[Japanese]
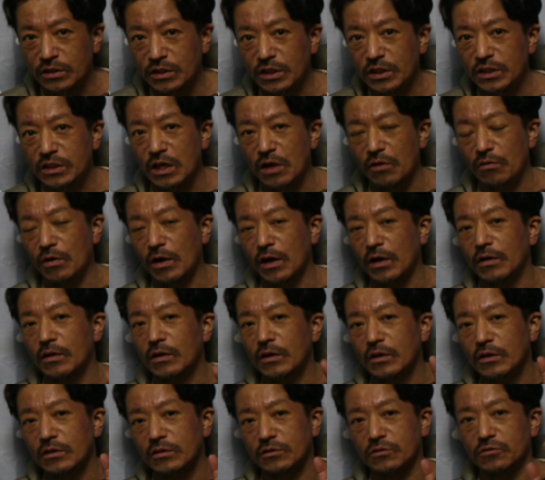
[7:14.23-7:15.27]
T さんは
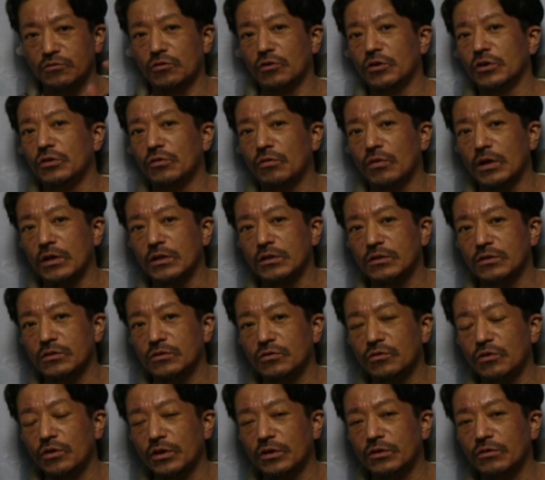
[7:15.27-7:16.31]
すごいのは、
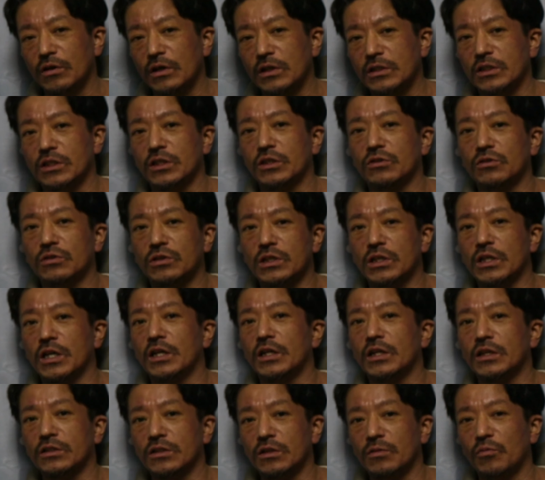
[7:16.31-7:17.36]
すごい詳しい人じゃな
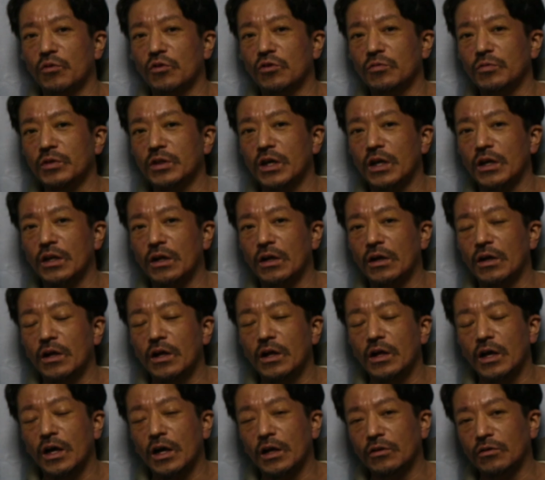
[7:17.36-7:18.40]
いですね。僕みたいな、
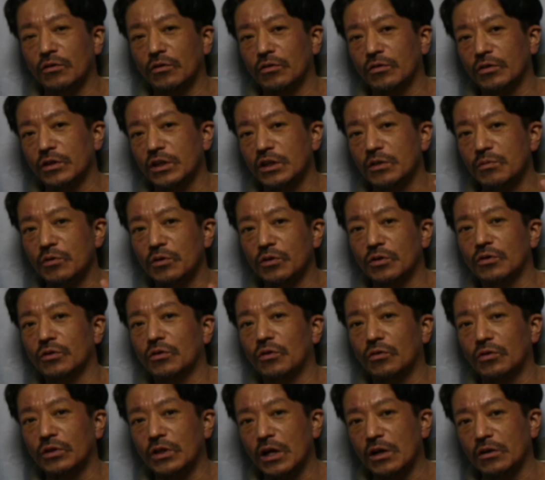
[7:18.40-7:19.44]
あの、生き物
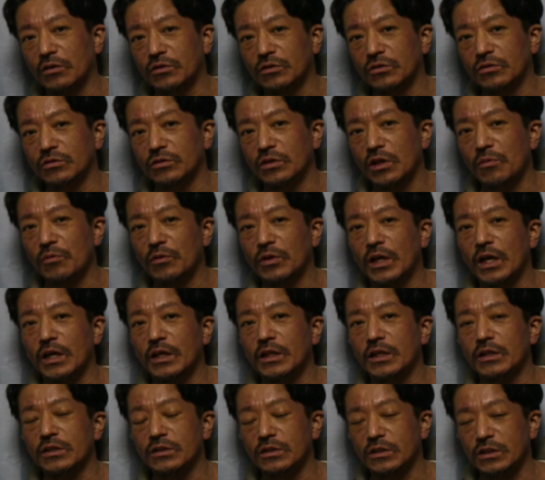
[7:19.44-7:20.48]
のオタクでもな
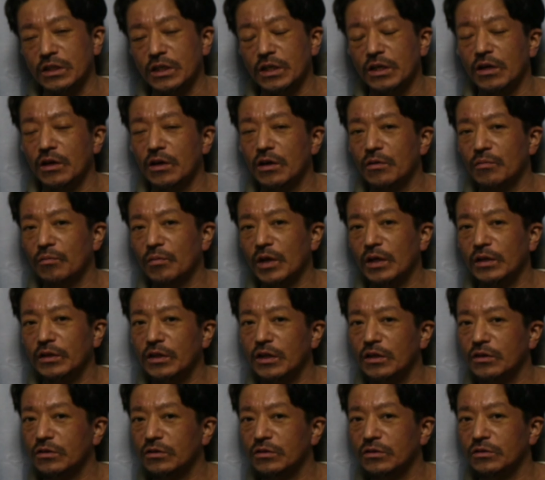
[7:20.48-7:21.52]
いですし、
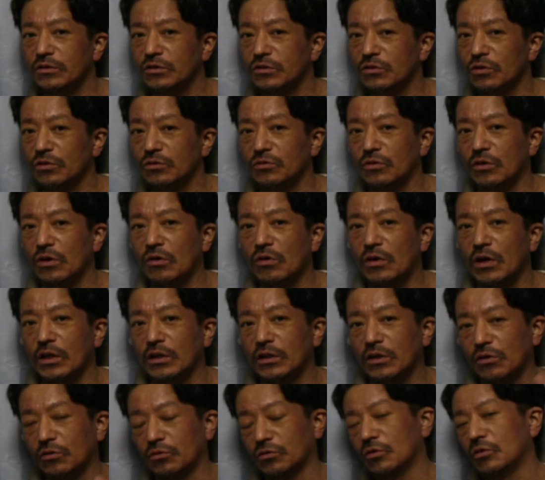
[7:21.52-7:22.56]
全く蝶とかを
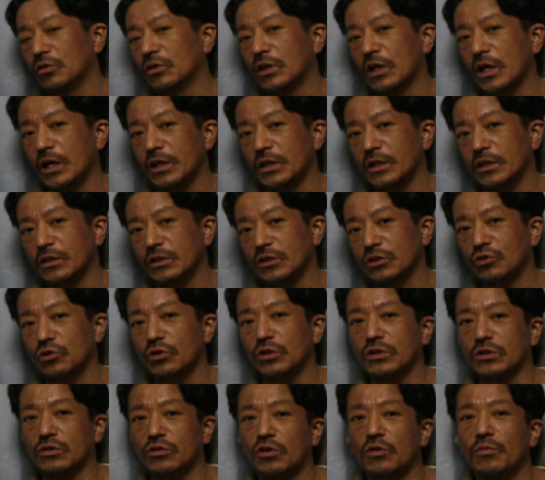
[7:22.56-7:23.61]
買ったことのない人
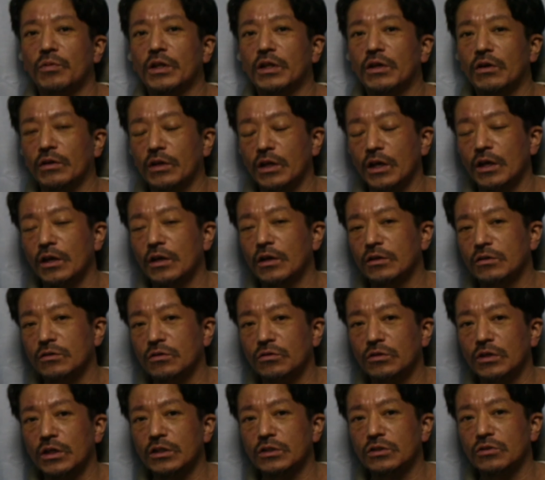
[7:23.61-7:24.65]
です、それまではね。
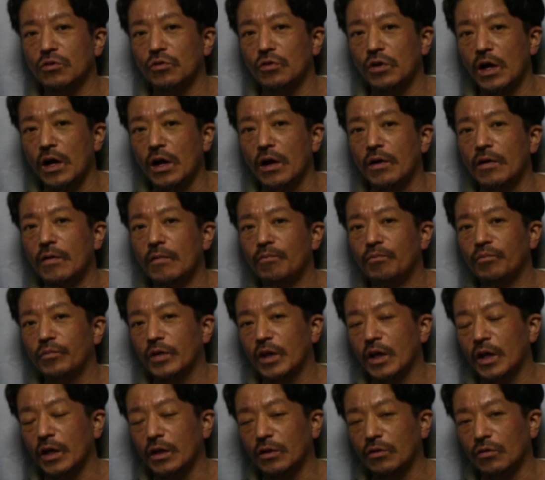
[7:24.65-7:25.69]
そんな人が、
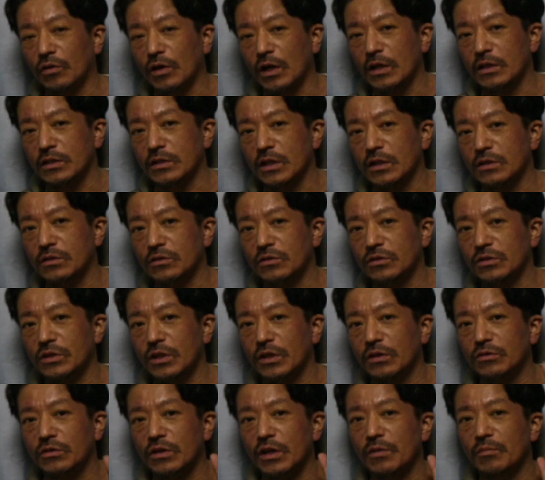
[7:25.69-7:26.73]
えっ、ー、と、観察し
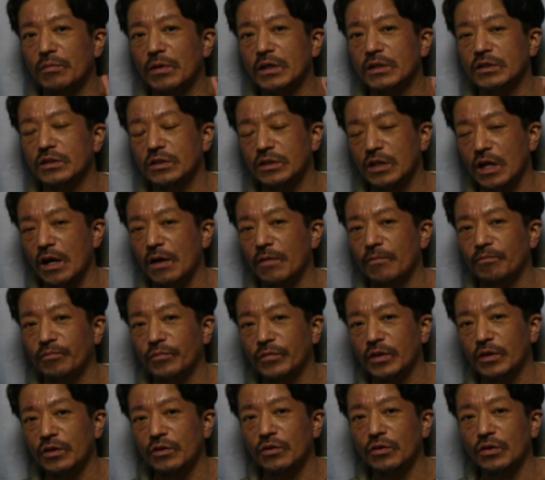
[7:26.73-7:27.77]
てくれました。
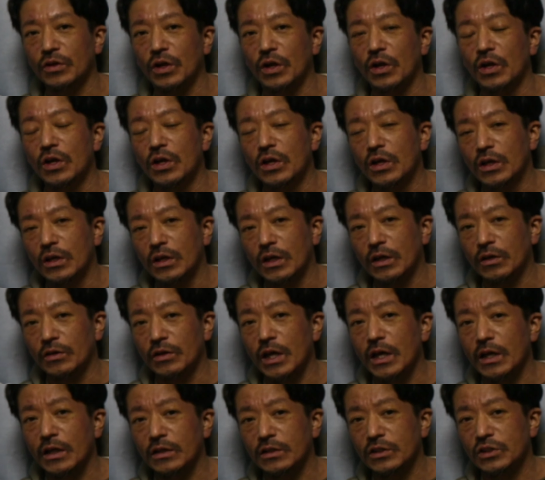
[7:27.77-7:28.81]
いろいろ、あの、
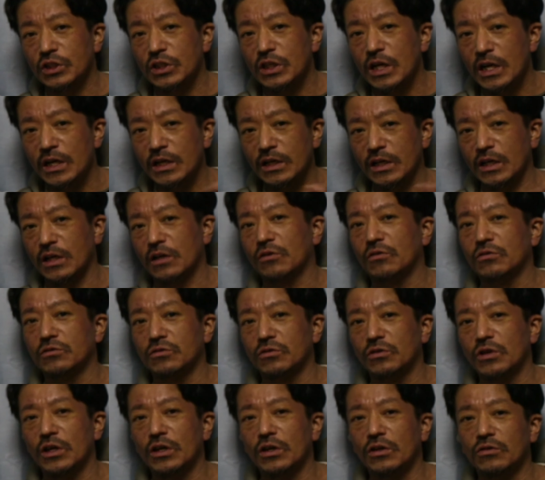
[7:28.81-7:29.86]
いや、知らんからこ
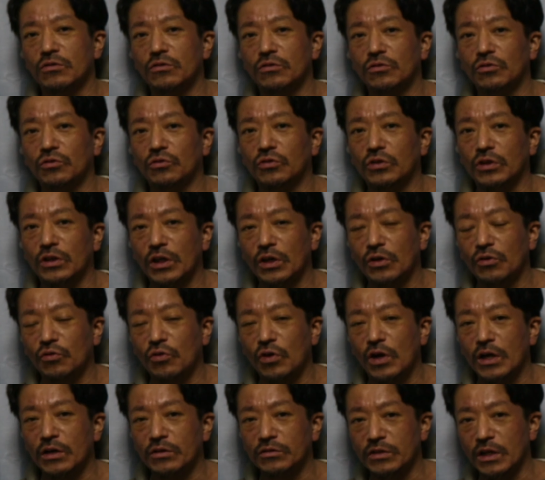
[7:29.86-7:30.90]
そできることって結
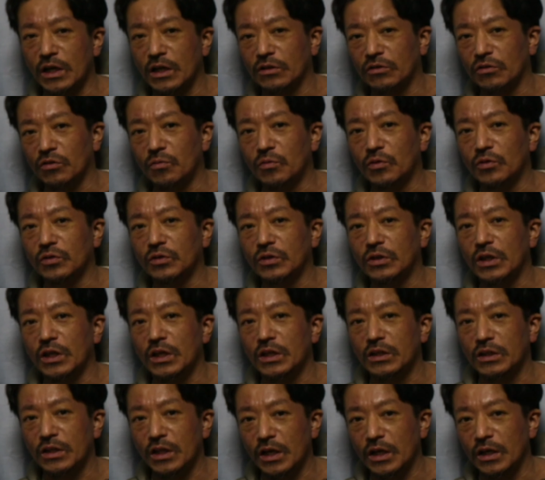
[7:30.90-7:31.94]
構あるなと思って
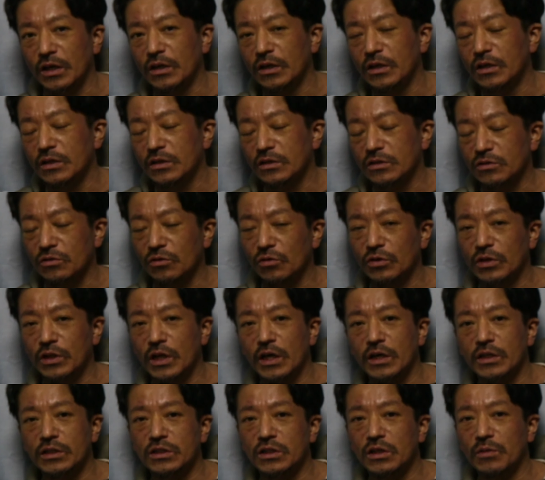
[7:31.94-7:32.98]
いて、すごい
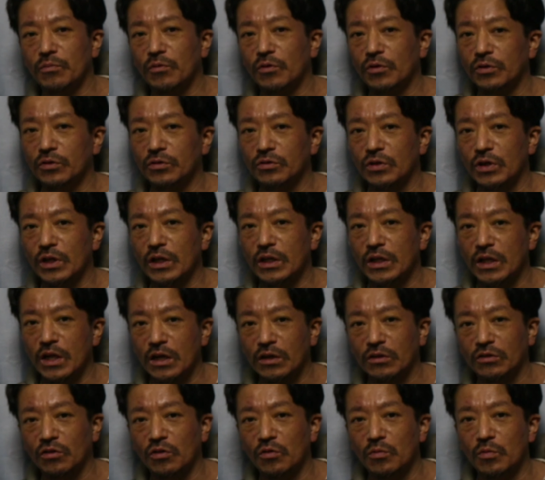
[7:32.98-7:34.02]
大事なポイントや
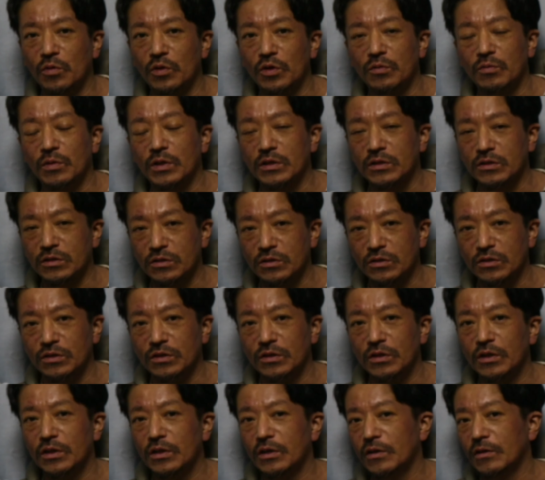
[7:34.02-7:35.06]
なと思います。
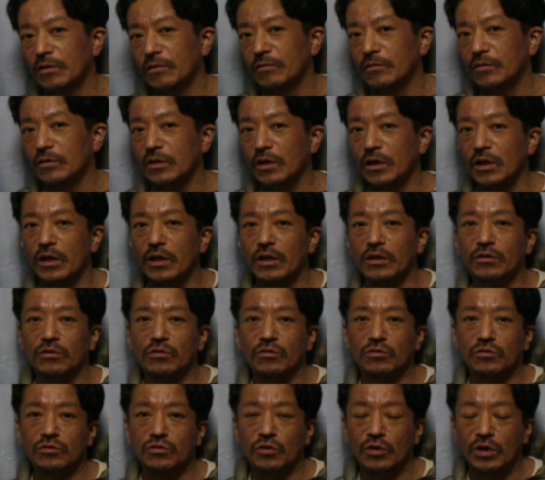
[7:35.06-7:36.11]
えっ、ー、
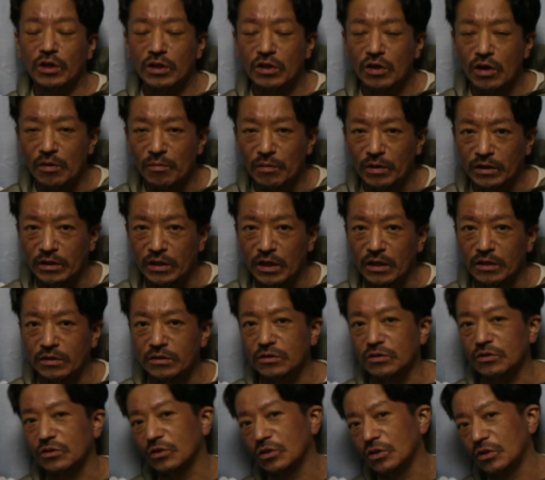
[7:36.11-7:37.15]
と、それではまた
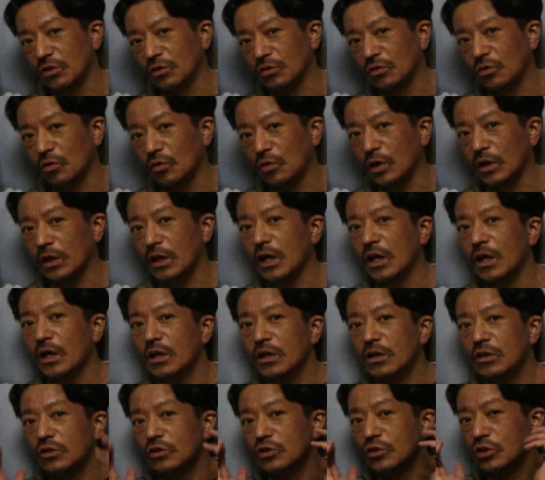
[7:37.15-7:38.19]
次の動画で。
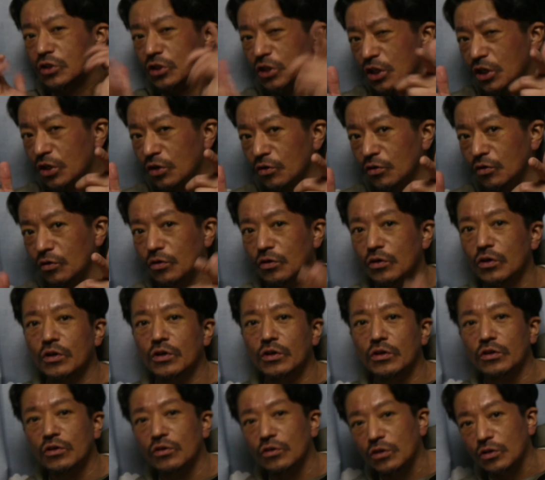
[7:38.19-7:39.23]
See you!
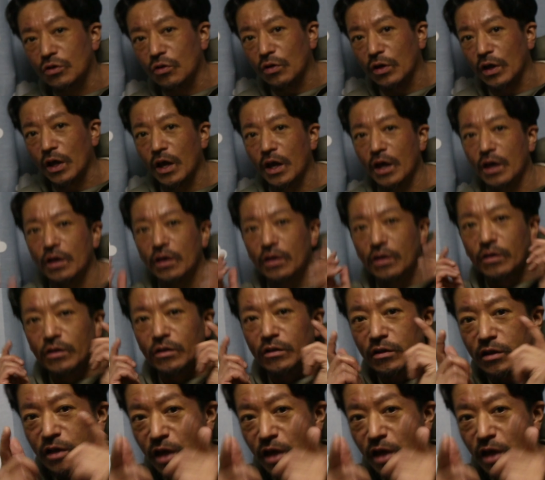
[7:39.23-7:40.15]
雪解け。